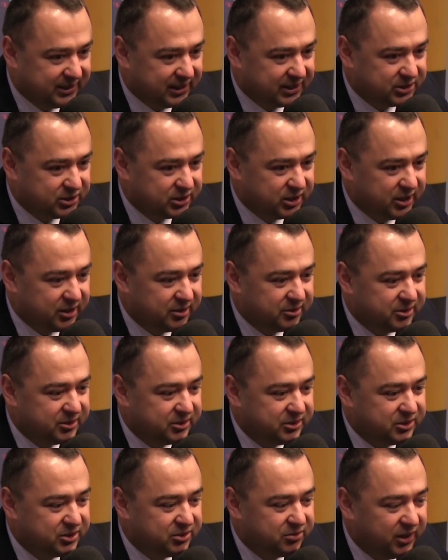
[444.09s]
Także
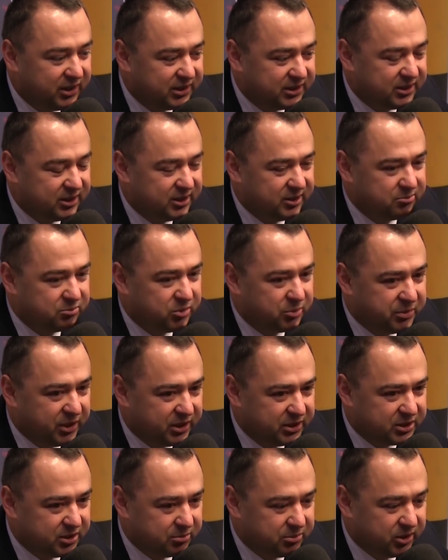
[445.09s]
świetny, po
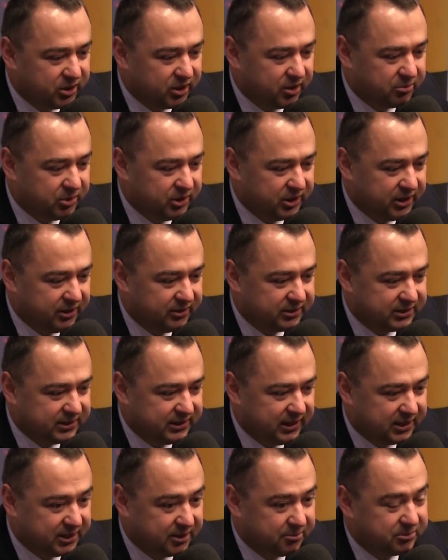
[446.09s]
pierwsze, program
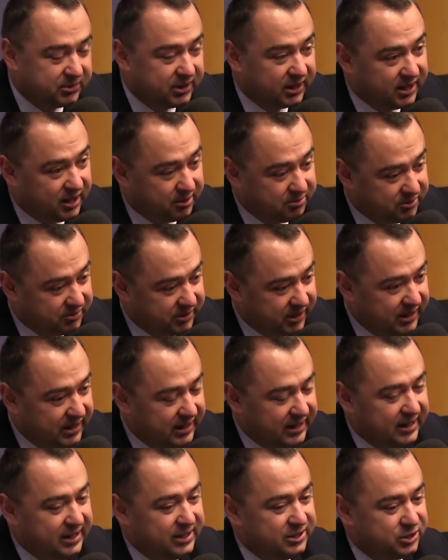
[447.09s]
polegający na tym, tak jak mówię,
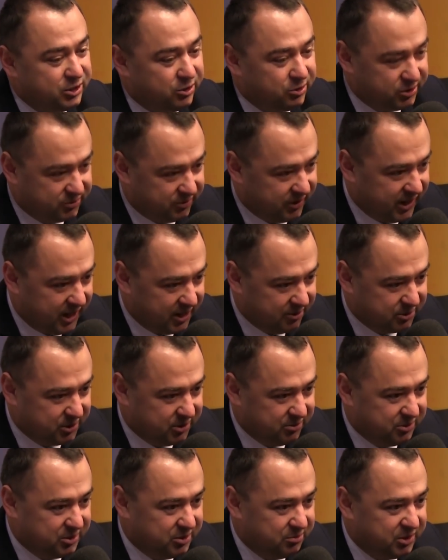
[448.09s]
że oswajają
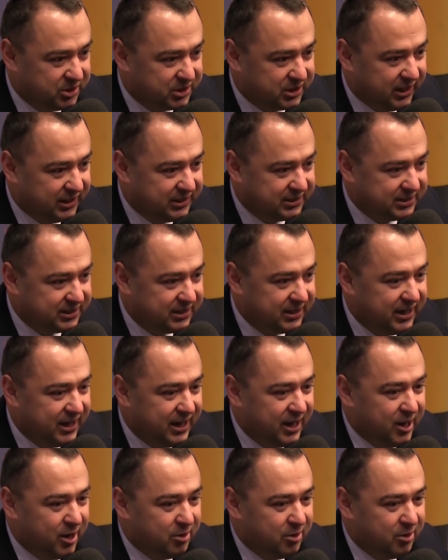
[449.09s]
się ci mieszkańcy,